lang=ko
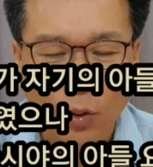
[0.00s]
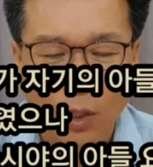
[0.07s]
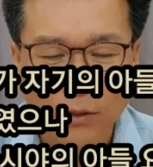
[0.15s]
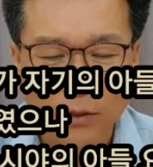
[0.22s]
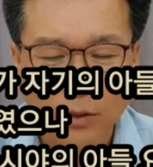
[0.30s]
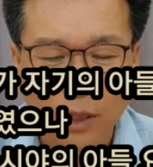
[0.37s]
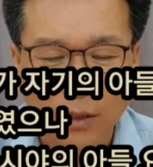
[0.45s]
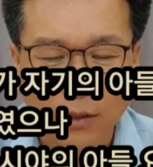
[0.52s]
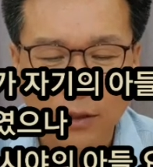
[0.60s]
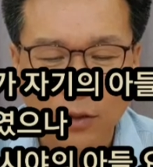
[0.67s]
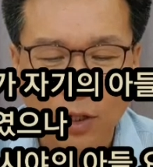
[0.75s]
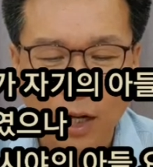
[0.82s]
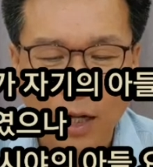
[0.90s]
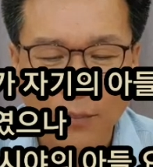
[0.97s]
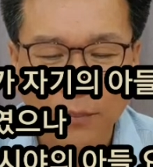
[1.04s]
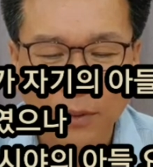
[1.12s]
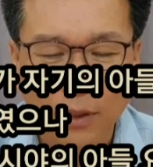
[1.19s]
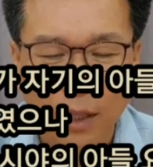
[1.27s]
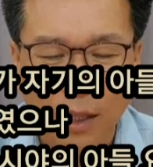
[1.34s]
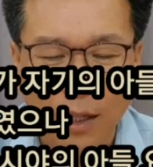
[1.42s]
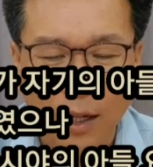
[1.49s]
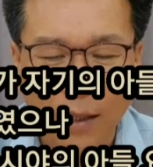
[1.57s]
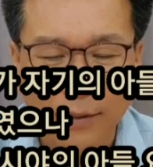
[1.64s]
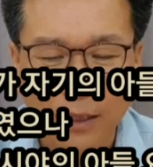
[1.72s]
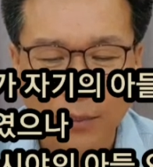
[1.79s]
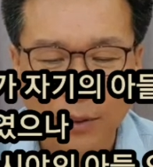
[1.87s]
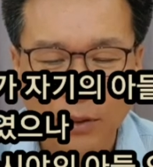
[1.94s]
요하스가 그들과 함께
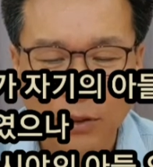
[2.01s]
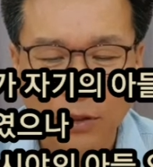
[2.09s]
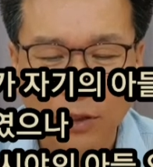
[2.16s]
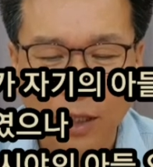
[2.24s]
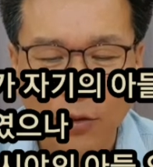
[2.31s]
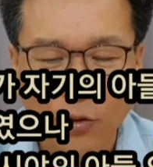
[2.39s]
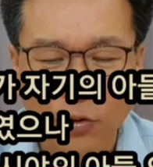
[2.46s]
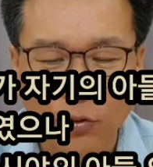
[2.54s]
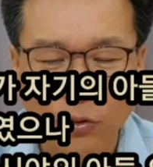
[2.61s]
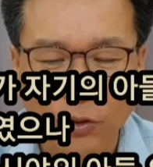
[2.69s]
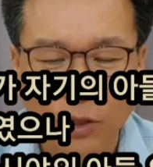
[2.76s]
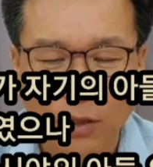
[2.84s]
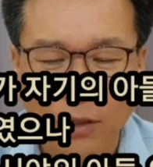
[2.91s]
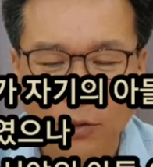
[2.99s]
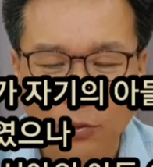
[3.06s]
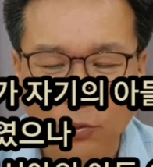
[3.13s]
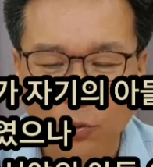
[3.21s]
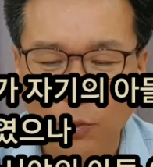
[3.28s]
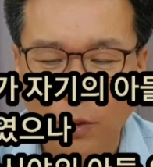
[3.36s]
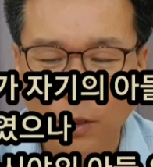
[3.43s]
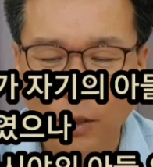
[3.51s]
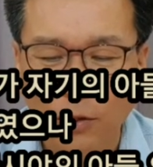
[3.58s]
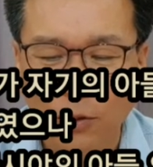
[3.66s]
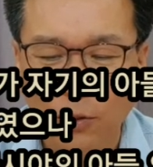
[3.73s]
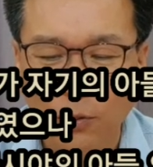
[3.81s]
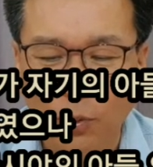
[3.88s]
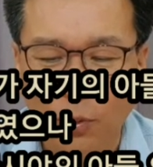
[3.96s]
하나님의 전에 6년을 숨어
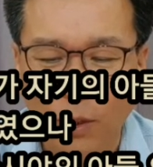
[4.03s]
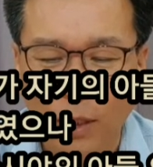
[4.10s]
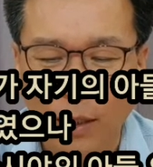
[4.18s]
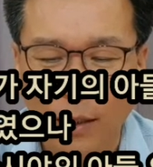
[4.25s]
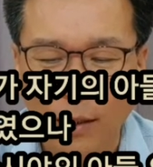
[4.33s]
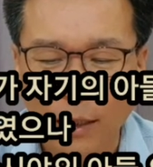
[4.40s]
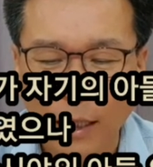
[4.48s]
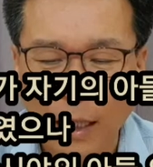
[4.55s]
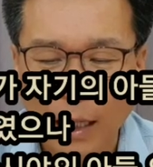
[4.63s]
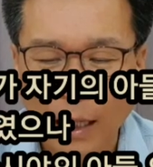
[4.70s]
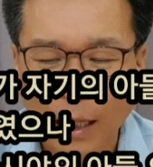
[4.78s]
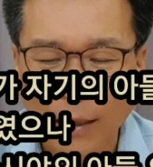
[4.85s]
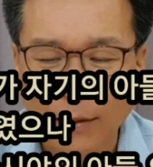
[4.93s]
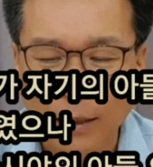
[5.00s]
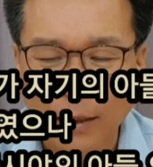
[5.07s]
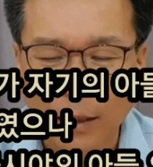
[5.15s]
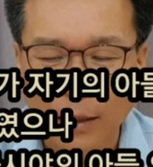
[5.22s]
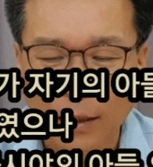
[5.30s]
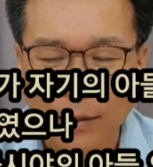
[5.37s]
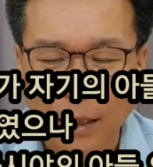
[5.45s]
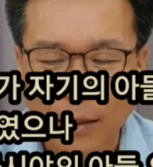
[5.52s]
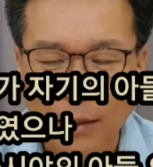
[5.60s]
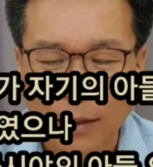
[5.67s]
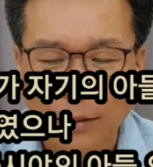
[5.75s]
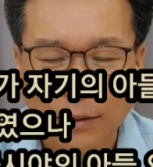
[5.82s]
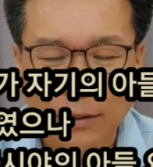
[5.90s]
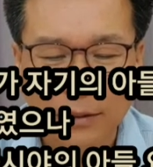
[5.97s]
있는 동안에 아달랴가
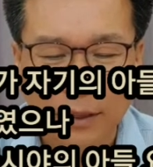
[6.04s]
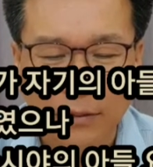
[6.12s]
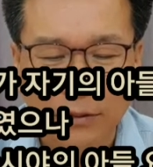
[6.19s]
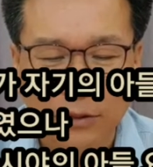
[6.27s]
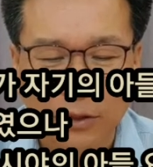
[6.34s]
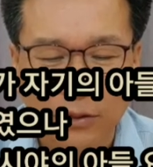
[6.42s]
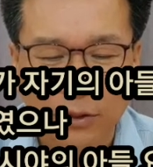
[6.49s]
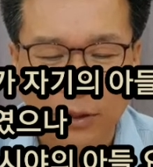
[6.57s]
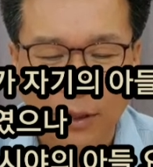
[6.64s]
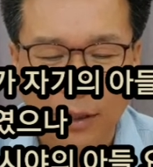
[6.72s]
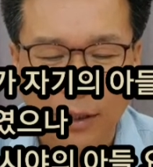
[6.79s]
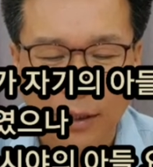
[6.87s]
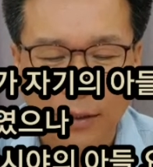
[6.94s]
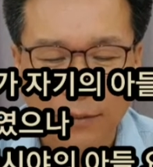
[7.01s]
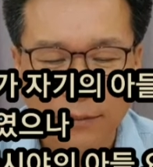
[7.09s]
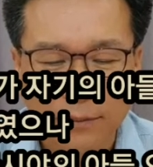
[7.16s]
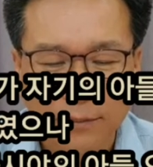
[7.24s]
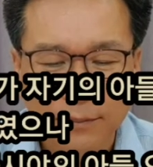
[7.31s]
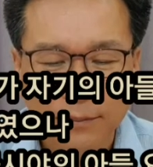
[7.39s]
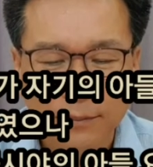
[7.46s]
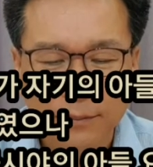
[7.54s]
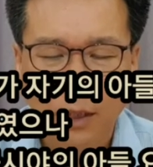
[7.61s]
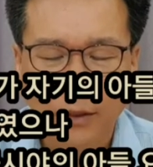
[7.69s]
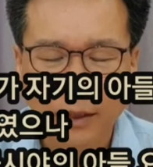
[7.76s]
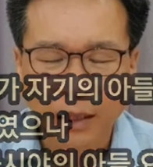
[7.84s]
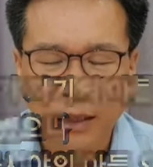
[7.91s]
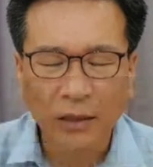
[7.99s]
나라를 다스렸더라.
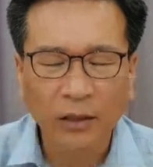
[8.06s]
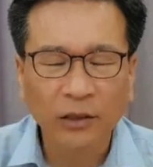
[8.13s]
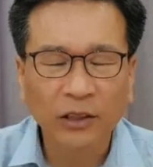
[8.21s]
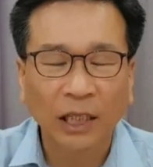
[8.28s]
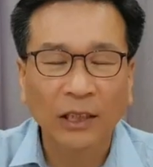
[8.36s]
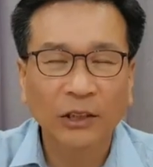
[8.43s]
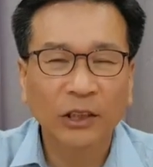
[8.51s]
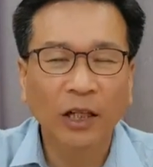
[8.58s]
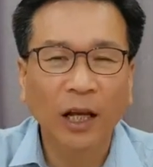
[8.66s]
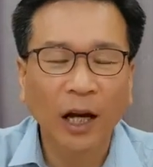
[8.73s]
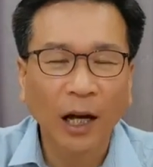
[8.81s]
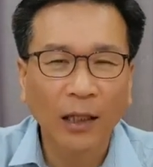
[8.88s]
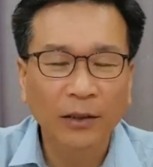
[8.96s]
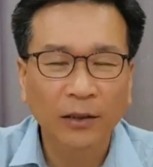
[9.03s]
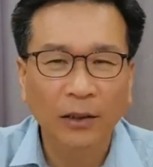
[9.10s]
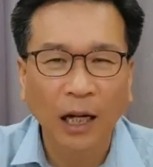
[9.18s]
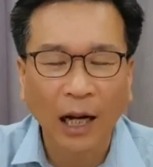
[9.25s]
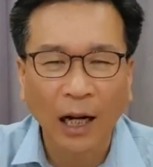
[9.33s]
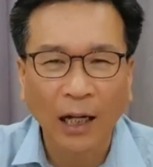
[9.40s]
아달랴는 자신의 아들